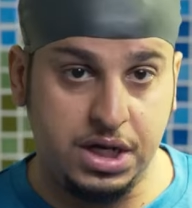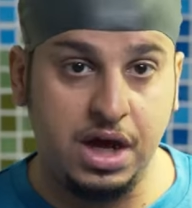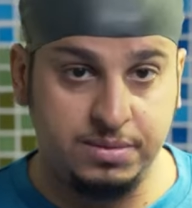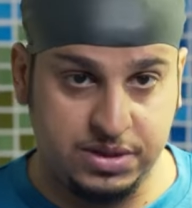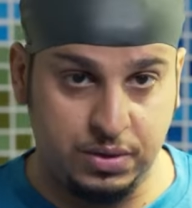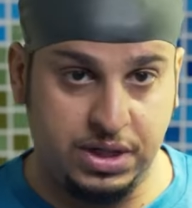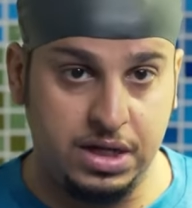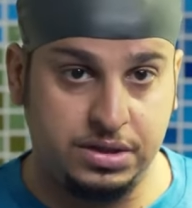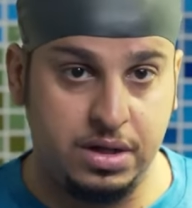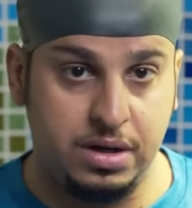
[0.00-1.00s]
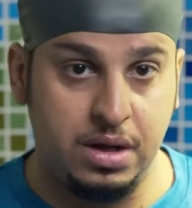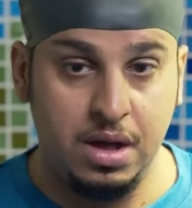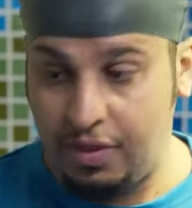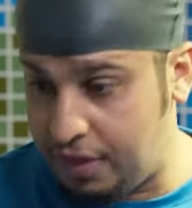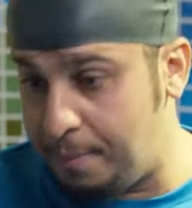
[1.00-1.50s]
شيخ مسوي تحجر
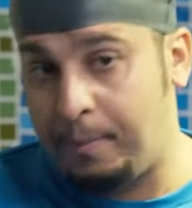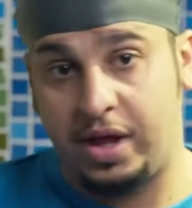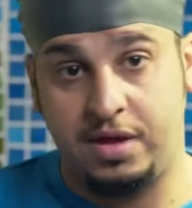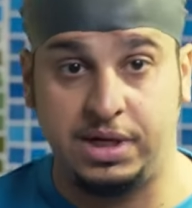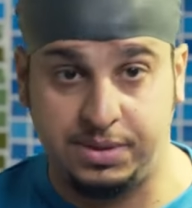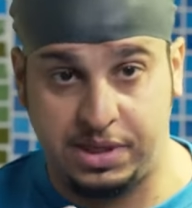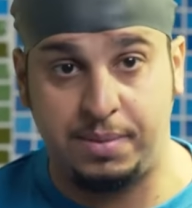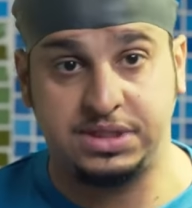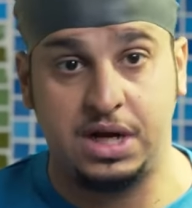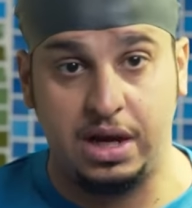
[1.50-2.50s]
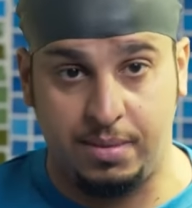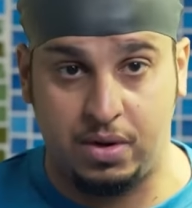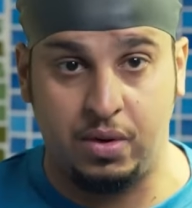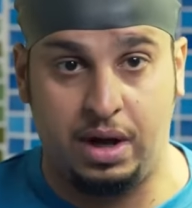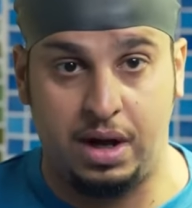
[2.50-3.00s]
ذبه اذا ما جبته باسناني ما
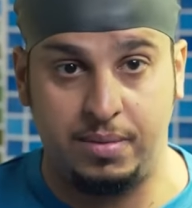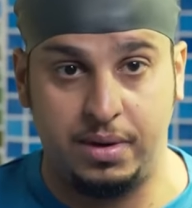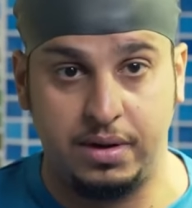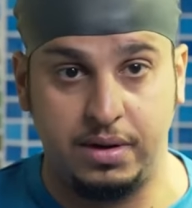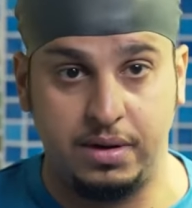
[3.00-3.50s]
اكون عامر